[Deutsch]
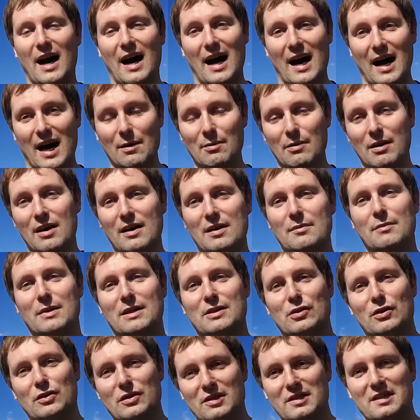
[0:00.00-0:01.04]
aber
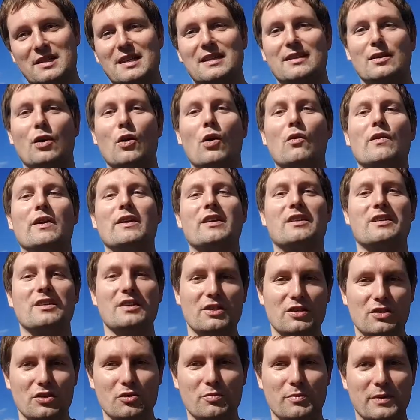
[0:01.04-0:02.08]
man sollte sich halt auch auf eine
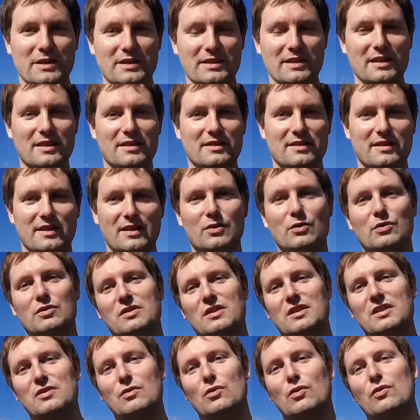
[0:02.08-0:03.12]
Nische spezialisieren und
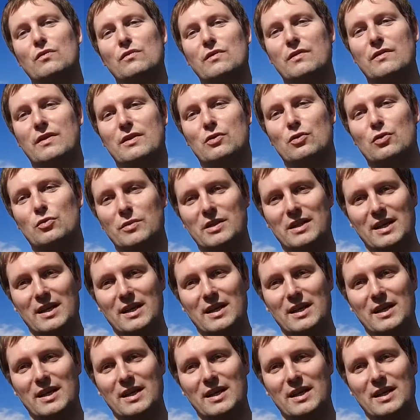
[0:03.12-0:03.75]
nicht irgendwie versuchen,